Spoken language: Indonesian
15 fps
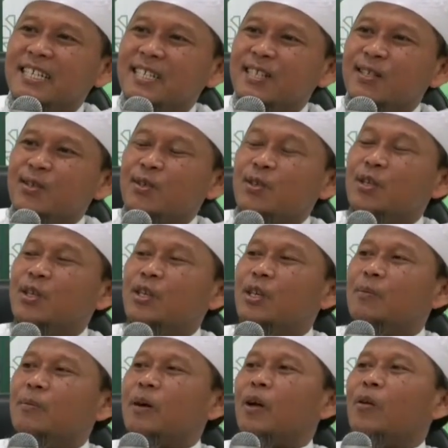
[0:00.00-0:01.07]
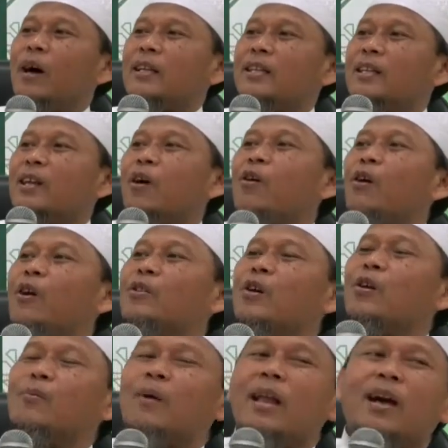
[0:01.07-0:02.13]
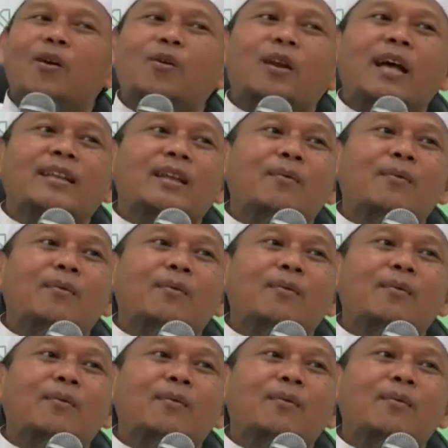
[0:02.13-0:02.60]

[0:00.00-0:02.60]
sim kalau hatinya kotor malah Quran